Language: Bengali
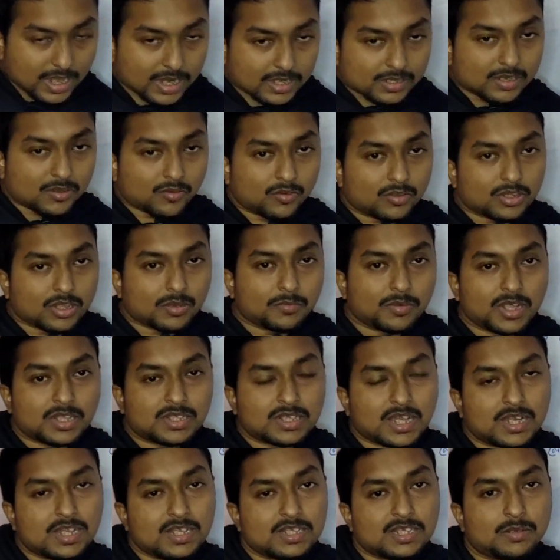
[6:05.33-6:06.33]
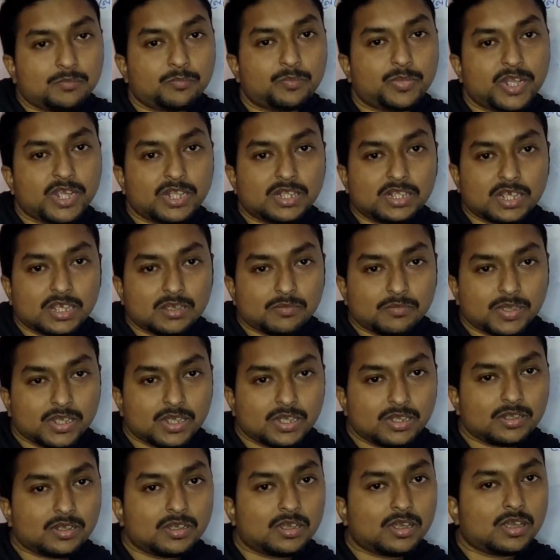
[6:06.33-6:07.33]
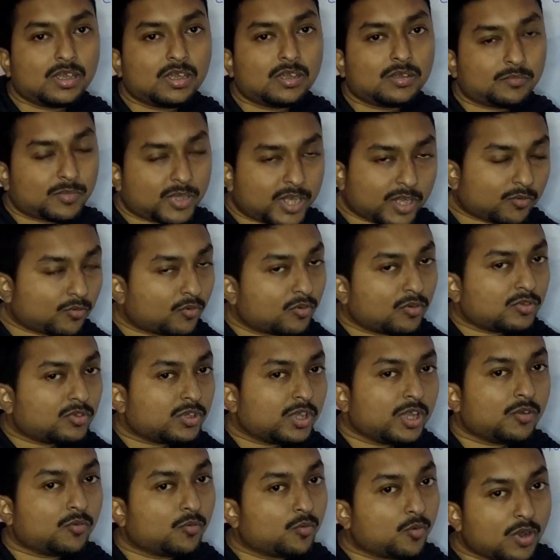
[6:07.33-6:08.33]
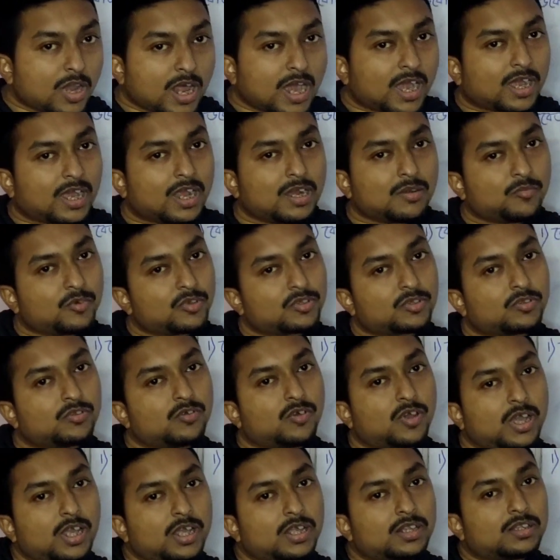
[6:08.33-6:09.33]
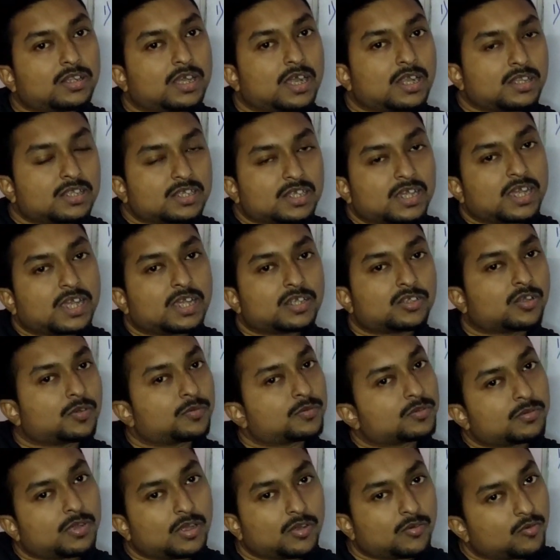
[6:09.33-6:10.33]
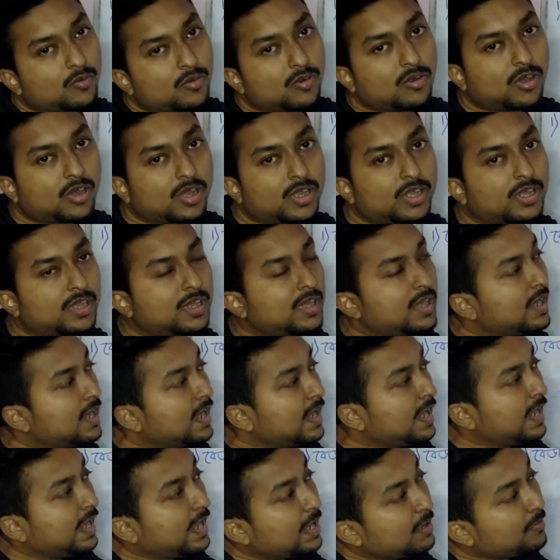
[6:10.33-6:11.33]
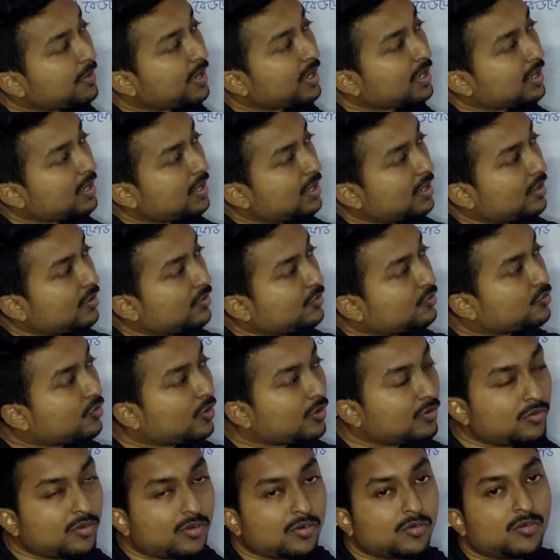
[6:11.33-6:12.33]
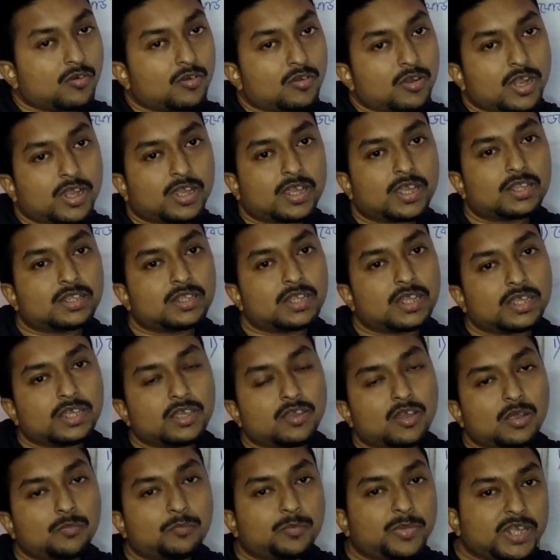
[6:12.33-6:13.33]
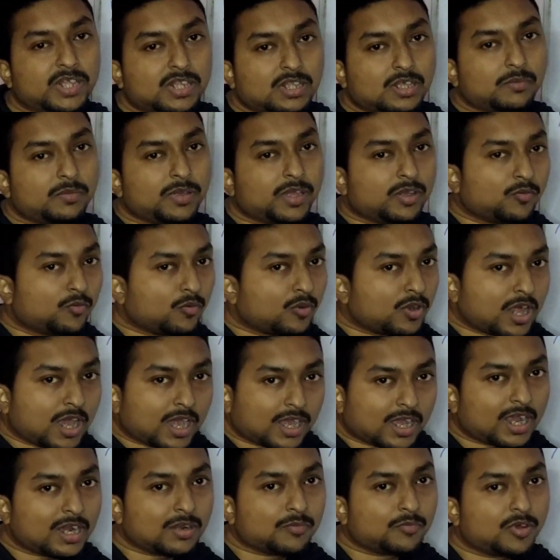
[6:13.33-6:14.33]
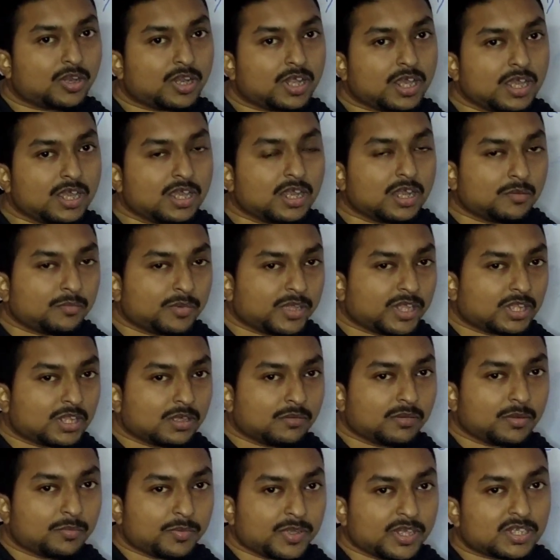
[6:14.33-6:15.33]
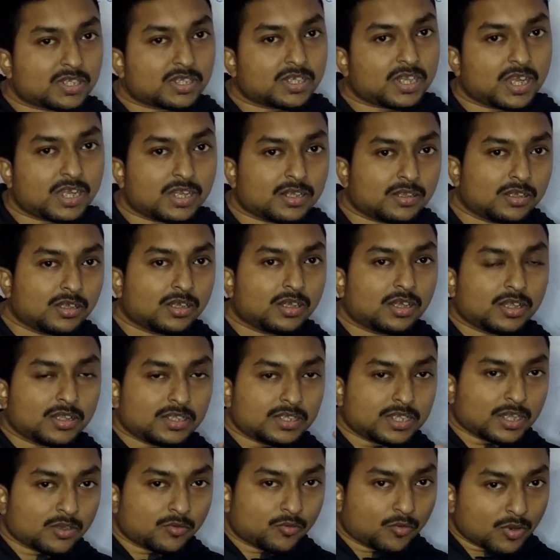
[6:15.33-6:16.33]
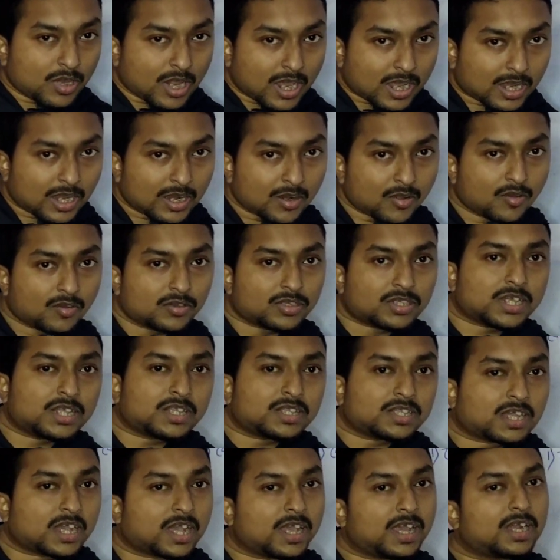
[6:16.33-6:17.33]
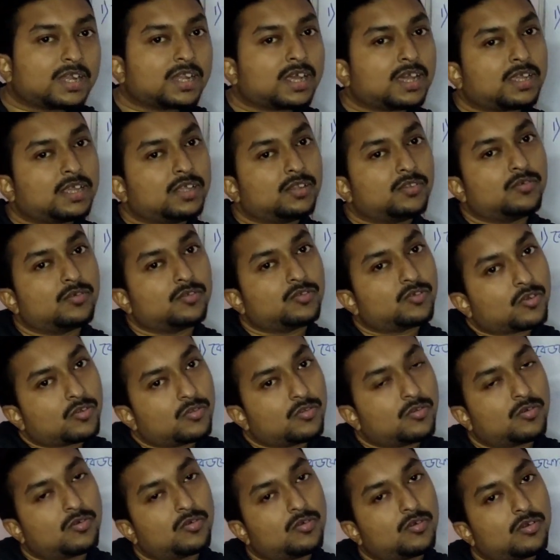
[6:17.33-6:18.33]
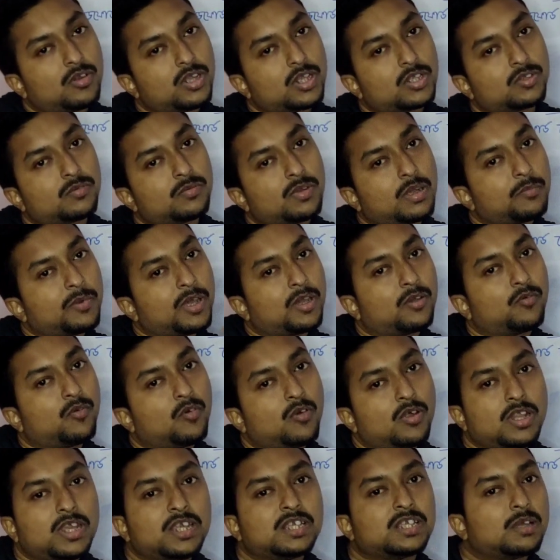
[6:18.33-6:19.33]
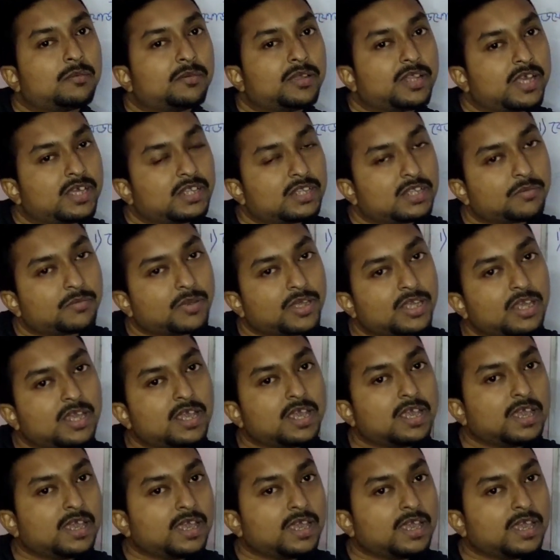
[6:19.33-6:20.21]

একটা কথা আমরা জানি যে পৃথিবীর মানে কোনো যদি গোলাকার বস্তু হয় তার ছায়া সবসময় গোল হয় এবার চন্দ্রগ্রহণের ক্ষেত্রে কি হয় পৃথিবী গোলাকার বলে পৃথিবী পৃষ্ঠের যে গোলাকার অংশের ছায়াটা কিন্তু চন্দ্রগ্রহণের সময় আমরা গোল হিসাবে দেখতে পাই